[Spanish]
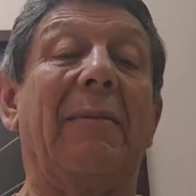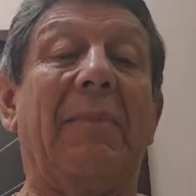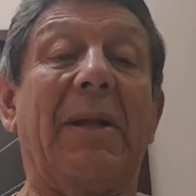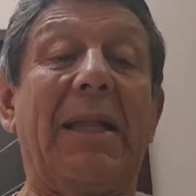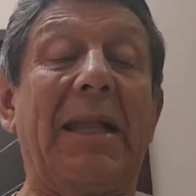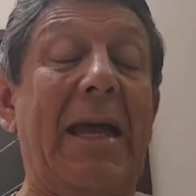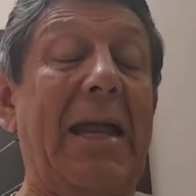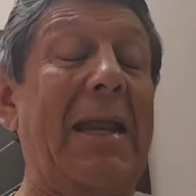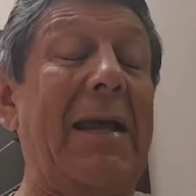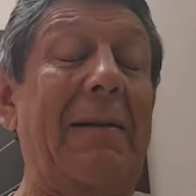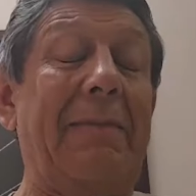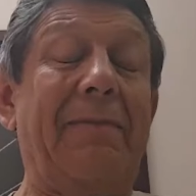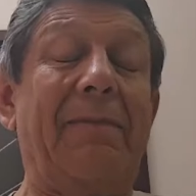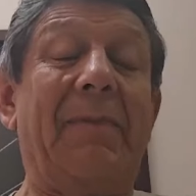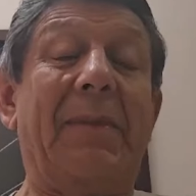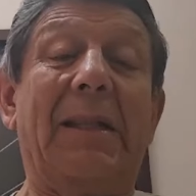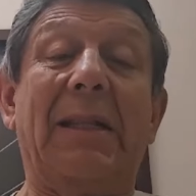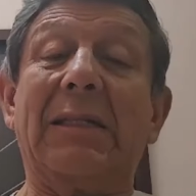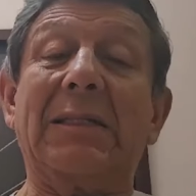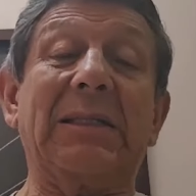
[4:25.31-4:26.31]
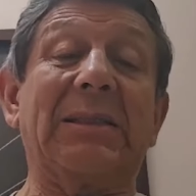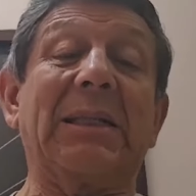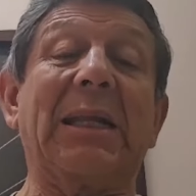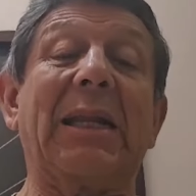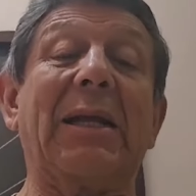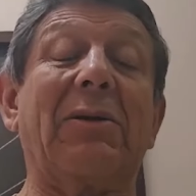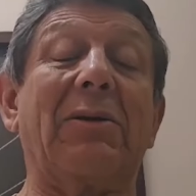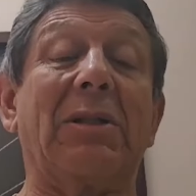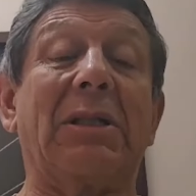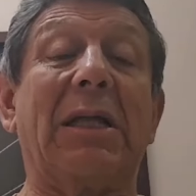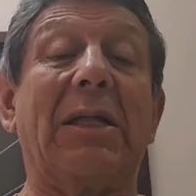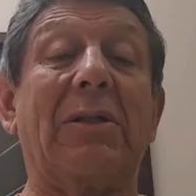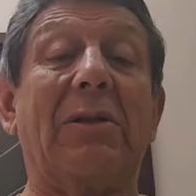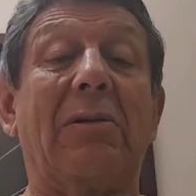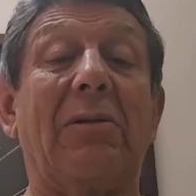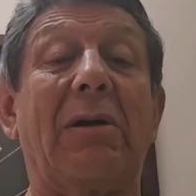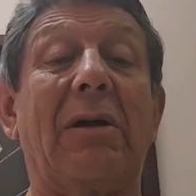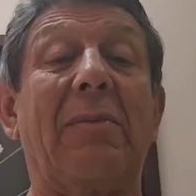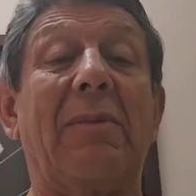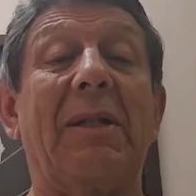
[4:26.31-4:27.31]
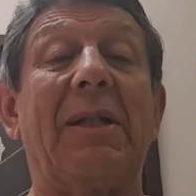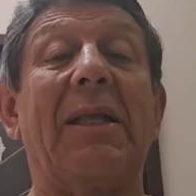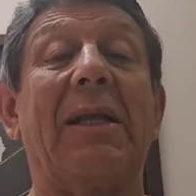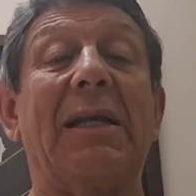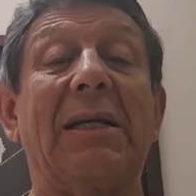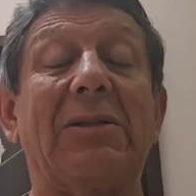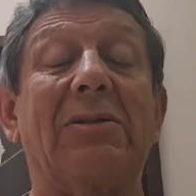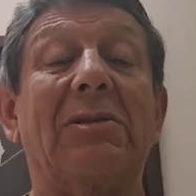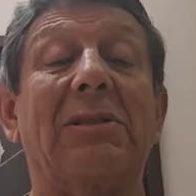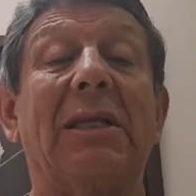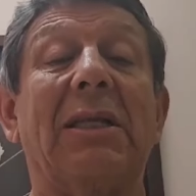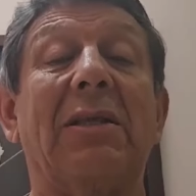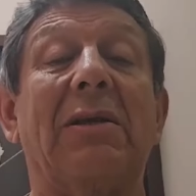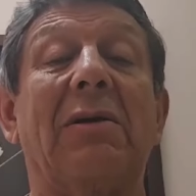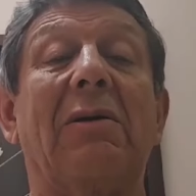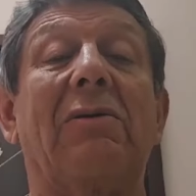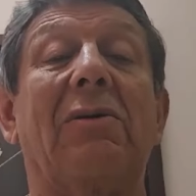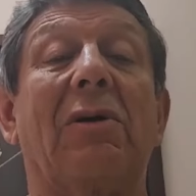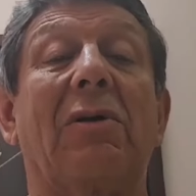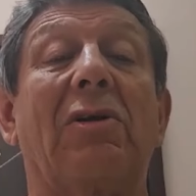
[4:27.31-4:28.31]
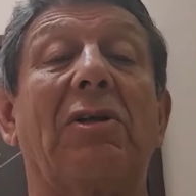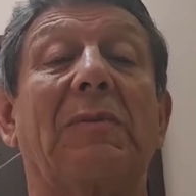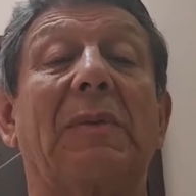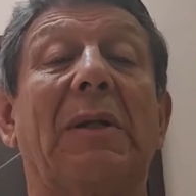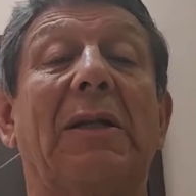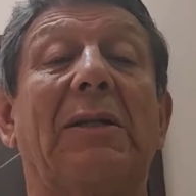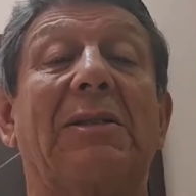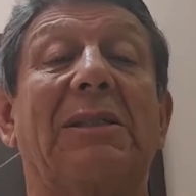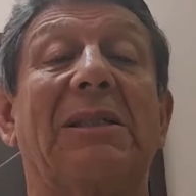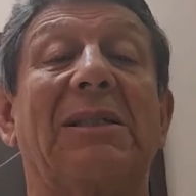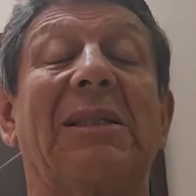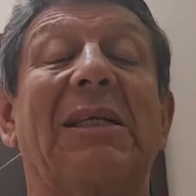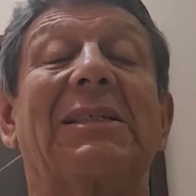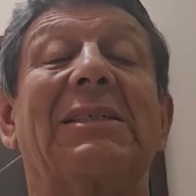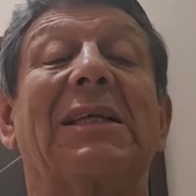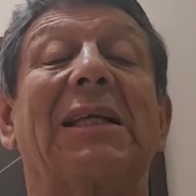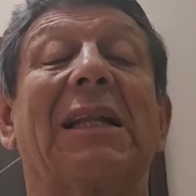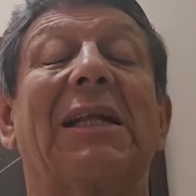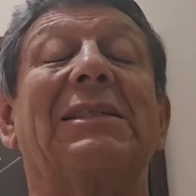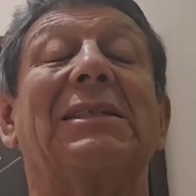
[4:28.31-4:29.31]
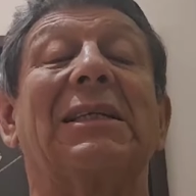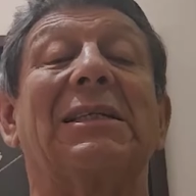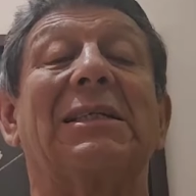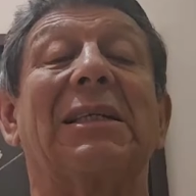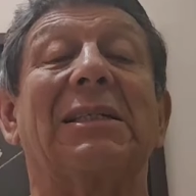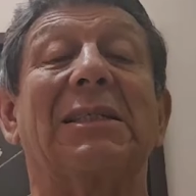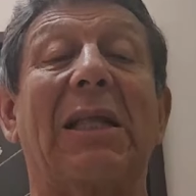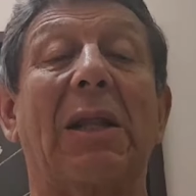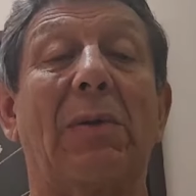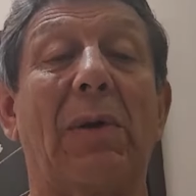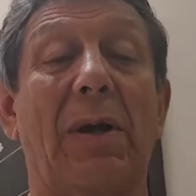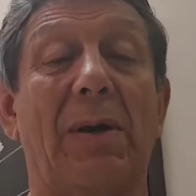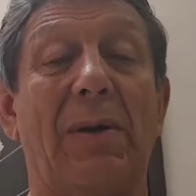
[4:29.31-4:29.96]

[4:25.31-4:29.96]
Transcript: Mañana les estaré contando nuevamente qué sucedió con los velocistas. Gracias, hasta